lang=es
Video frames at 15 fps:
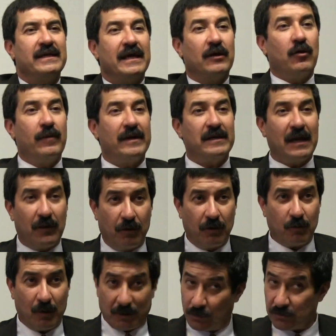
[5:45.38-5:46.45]
Y el
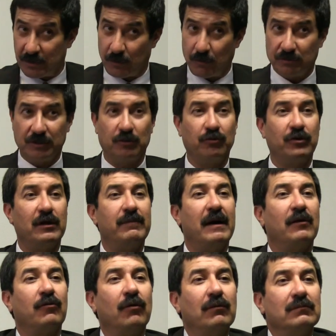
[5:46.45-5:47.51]
gobernador, cuando se constituye el
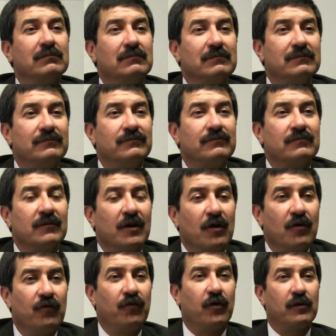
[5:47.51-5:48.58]
banco,
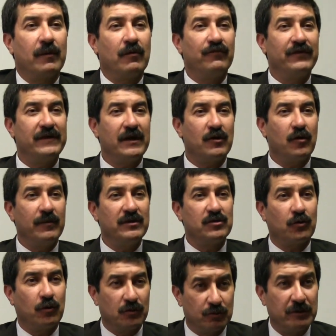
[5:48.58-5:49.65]
forma un
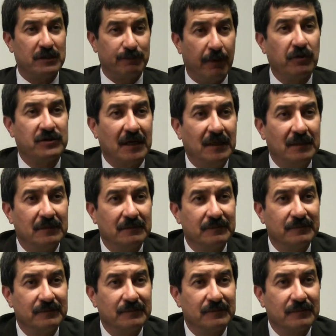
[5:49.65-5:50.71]
fideicomiso con su esposa
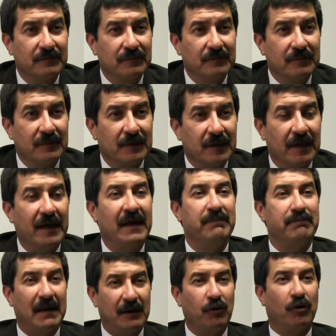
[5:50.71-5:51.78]

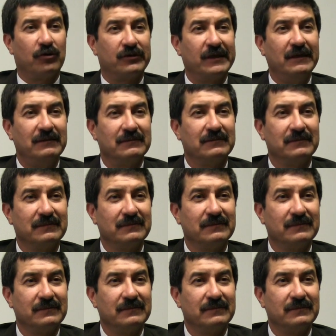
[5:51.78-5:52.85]
en Banorte,
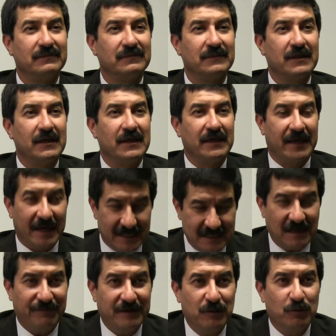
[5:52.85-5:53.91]
que
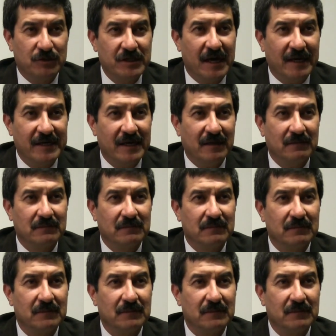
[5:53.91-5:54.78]
es la fiduciaria,